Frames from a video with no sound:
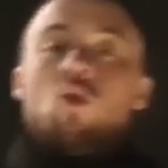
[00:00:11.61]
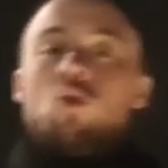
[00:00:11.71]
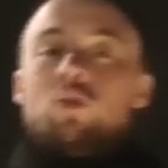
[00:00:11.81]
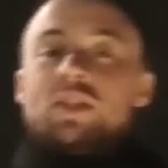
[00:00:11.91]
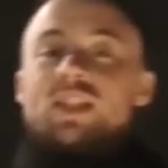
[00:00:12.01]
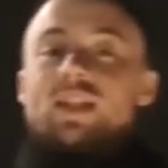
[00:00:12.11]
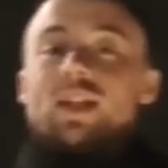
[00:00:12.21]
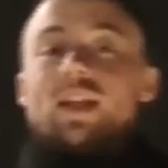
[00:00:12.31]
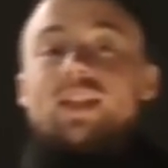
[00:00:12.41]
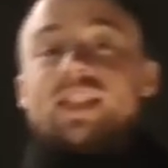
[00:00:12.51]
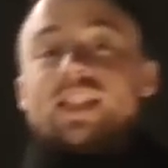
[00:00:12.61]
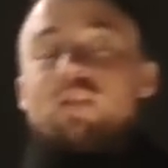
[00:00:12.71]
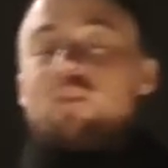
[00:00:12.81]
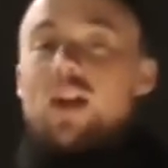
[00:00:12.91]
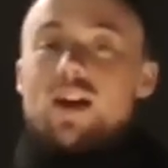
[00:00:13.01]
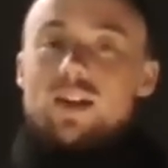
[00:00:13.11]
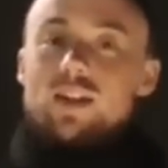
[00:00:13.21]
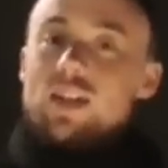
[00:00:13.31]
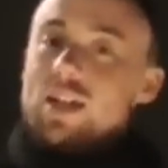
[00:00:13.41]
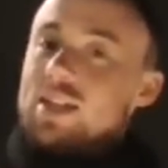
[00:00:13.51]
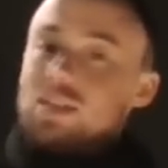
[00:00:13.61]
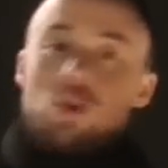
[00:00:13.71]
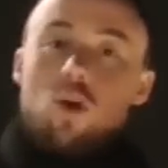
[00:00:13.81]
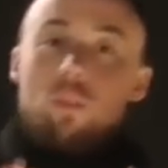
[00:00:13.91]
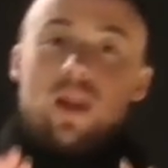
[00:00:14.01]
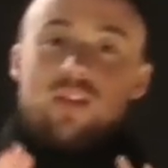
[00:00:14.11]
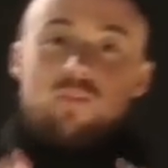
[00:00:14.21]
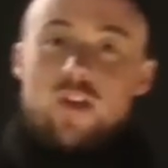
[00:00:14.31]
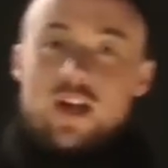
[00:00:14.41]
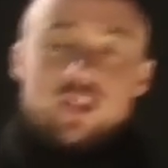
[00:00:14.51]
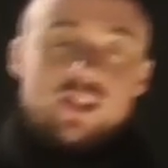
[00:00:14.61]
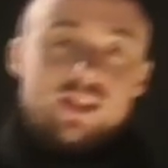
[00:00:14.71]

Und diese Frage ist aber komplett falsch.